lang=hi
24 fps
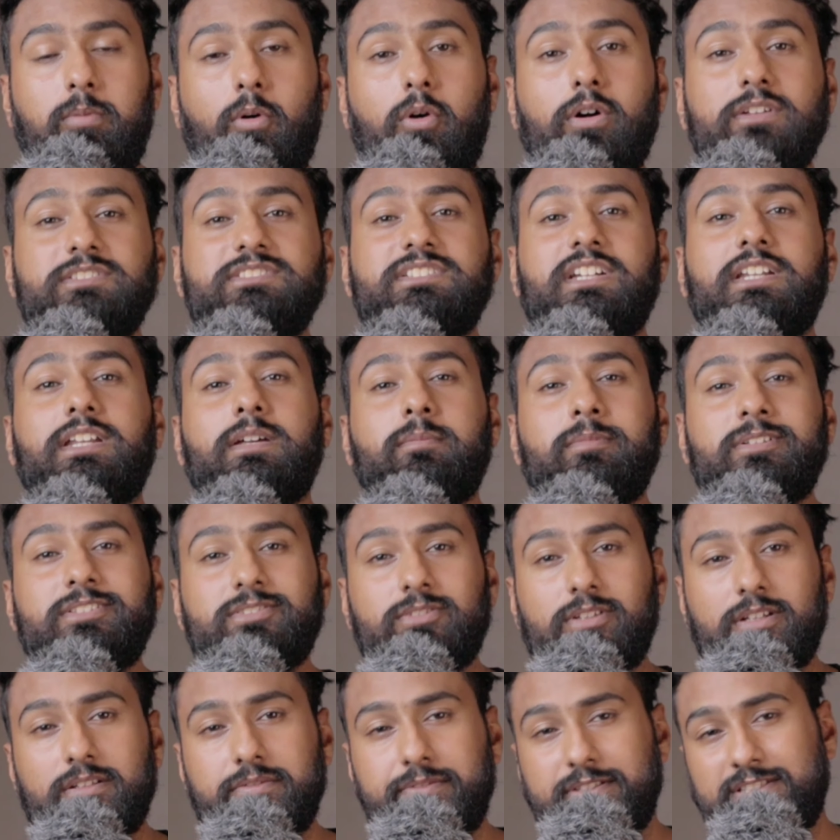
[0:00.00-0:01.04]
बहुत ज़्यादा
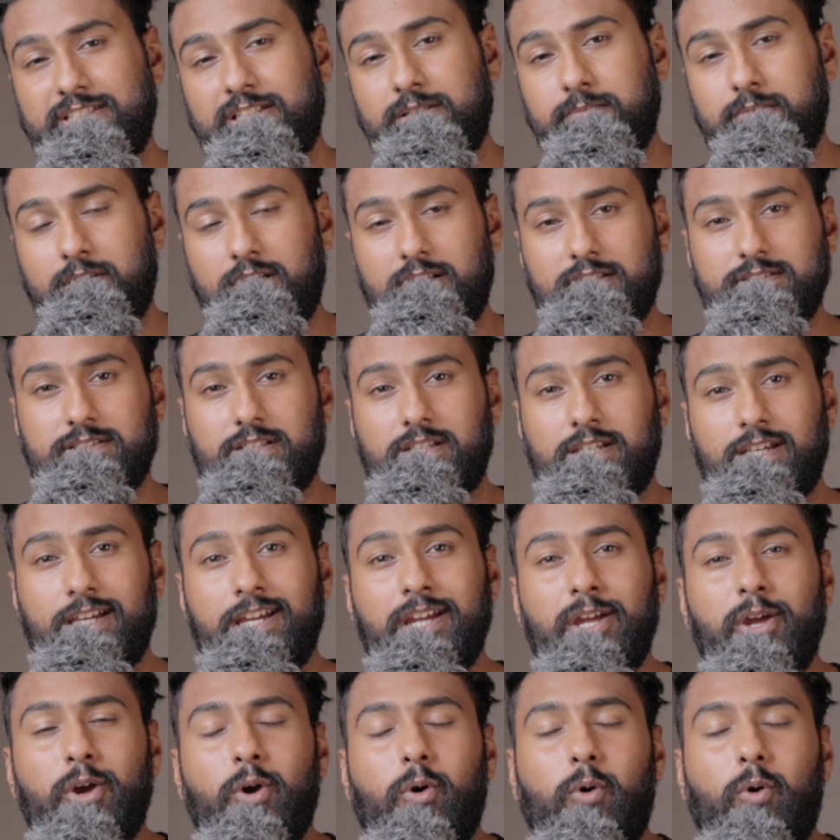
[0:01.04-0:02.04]
मस्कुलर फिजिक बना सके